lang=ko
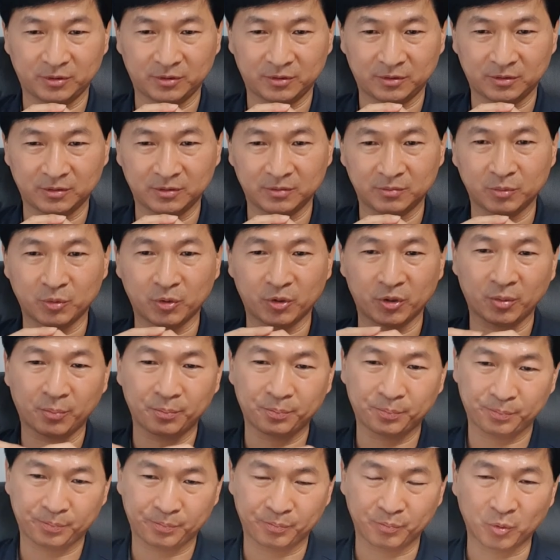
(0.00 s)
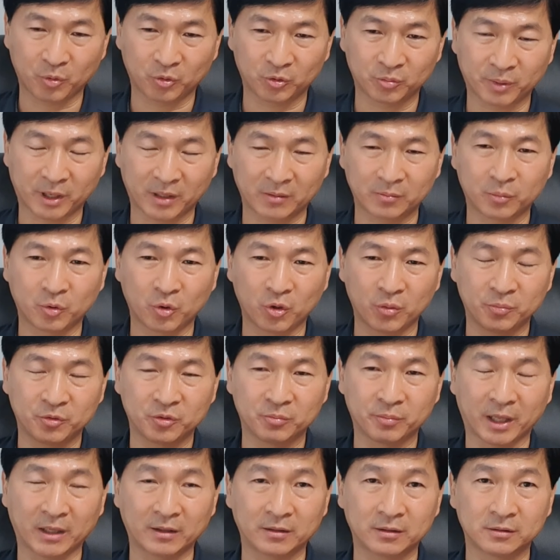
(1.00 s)
무슨 뭐 모두
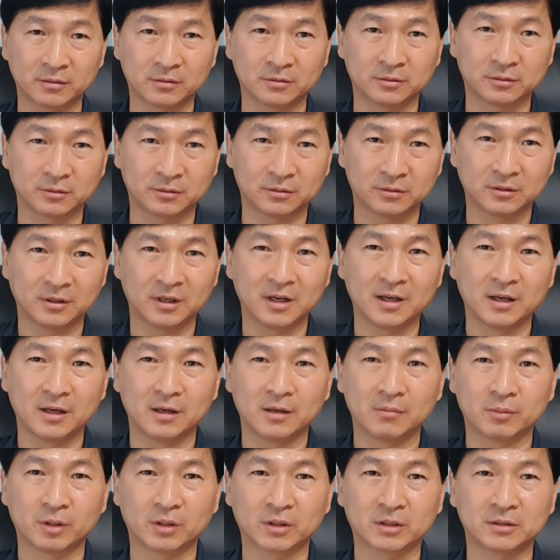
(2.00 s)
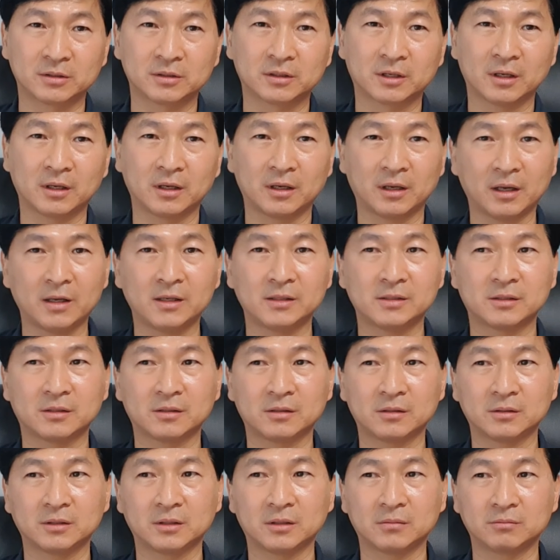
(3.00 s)
모임도 만들고 그렇게
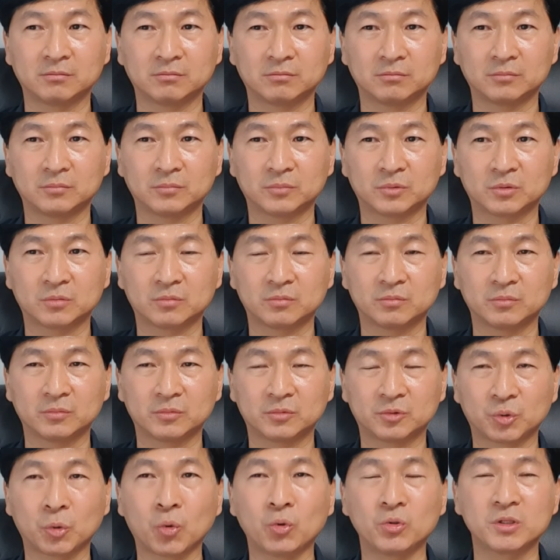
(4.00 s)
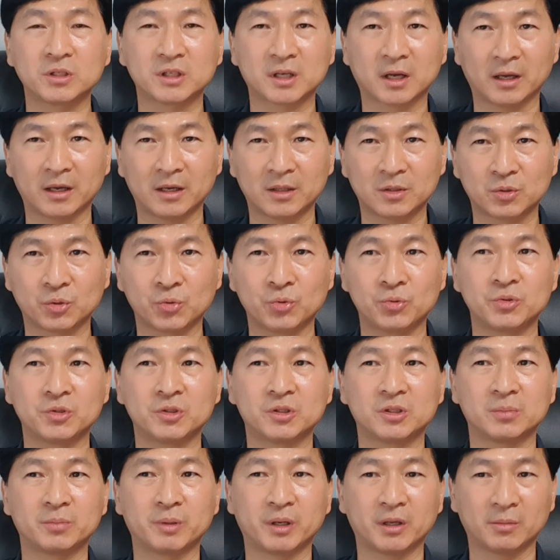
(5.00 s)
해서 그냥 좋은 차에 좋은
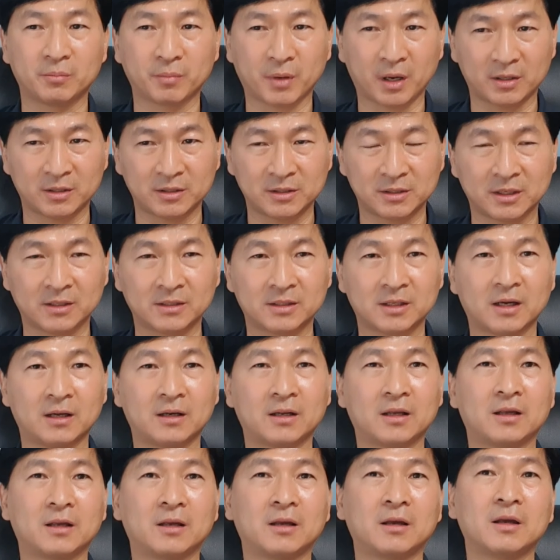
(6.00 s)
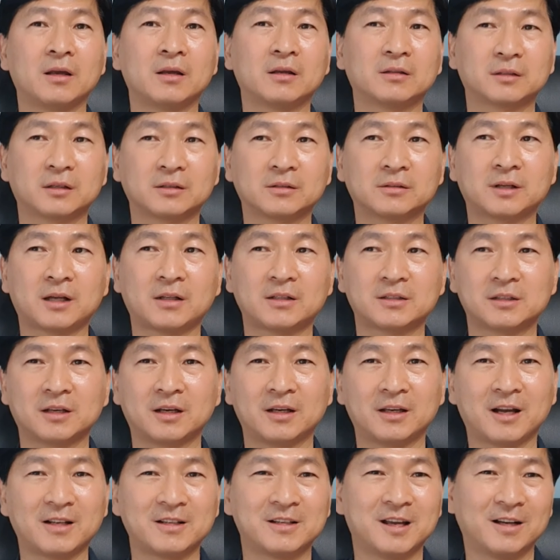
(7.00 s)
집에 많은 재산에 그 사치와
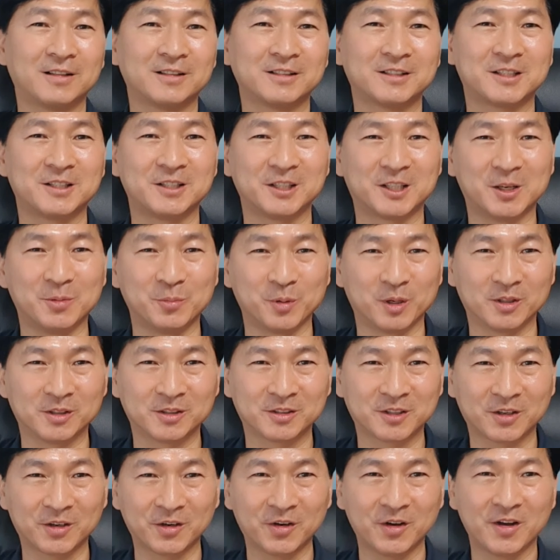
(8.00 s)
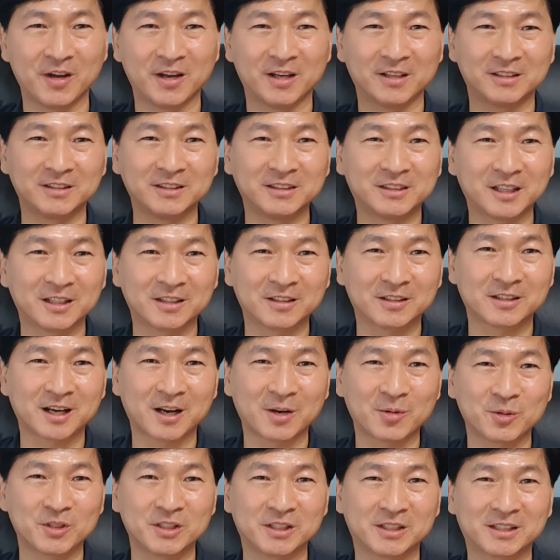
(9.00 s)
향락을 즐기면서 은퇴해서
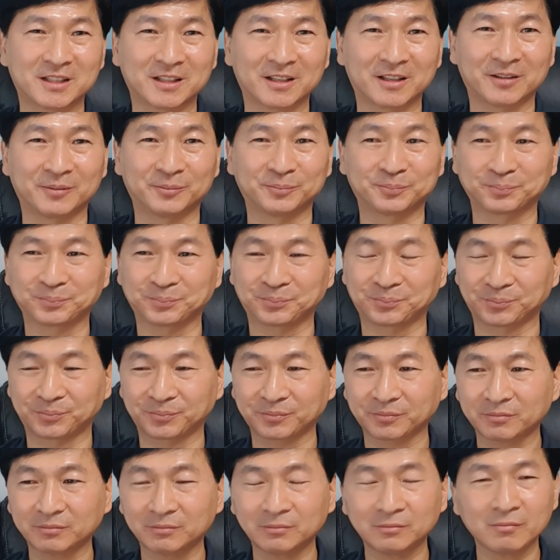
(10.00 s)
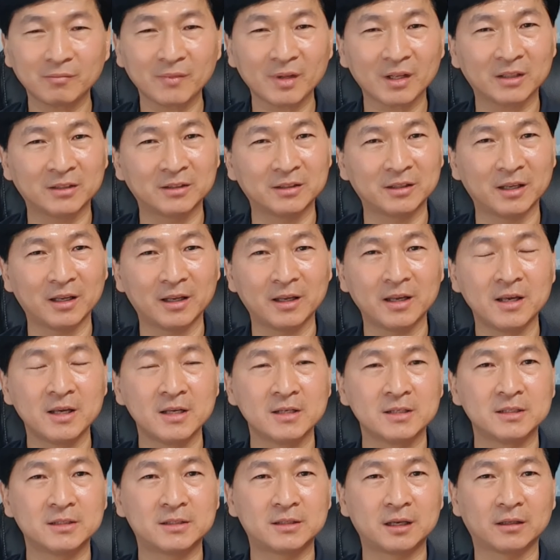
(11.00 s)
살고 있어요. 근데
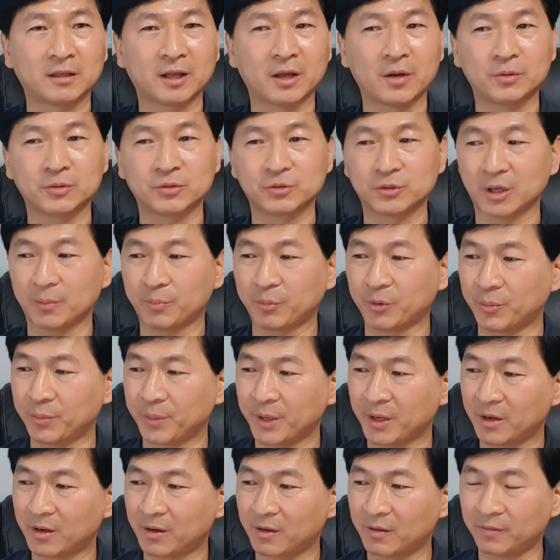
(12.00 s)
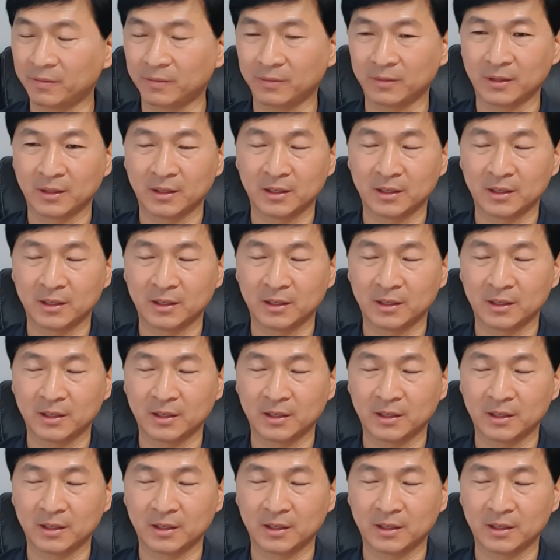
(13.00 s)
이 책 내용 중에 보면